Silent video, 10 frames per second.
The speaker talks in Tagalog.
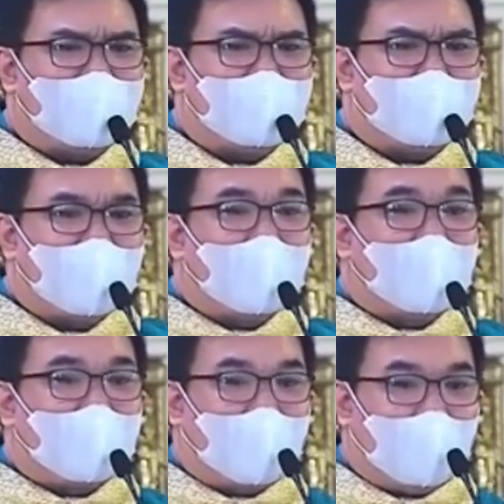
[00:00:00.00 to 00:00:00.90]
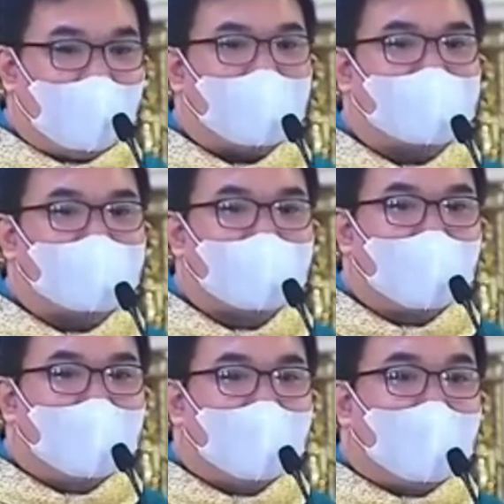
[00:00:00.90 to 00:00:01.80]
Yes,
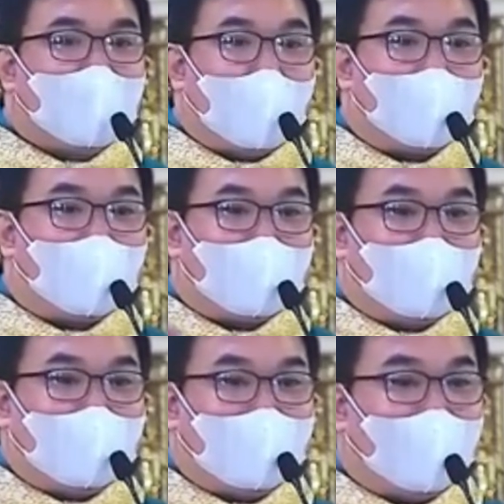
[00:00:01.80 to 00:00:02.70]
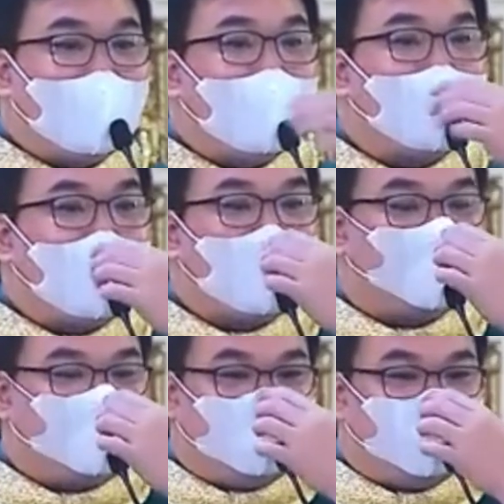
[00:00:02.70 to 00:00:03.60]
pero hindi natin maituturo
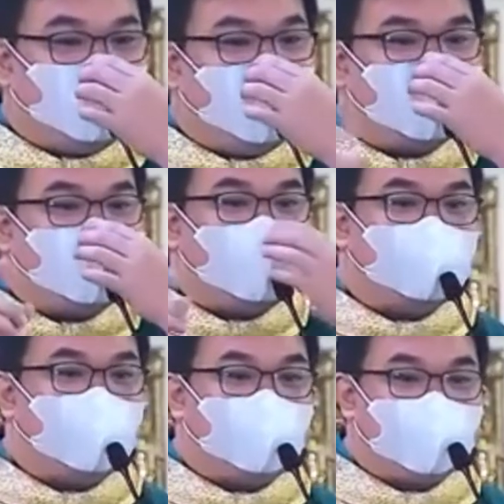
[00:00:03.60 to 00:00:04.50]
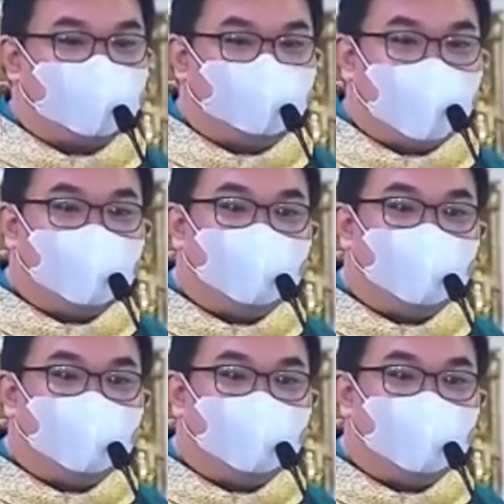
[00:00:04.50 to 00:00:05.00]
ang salitang respeto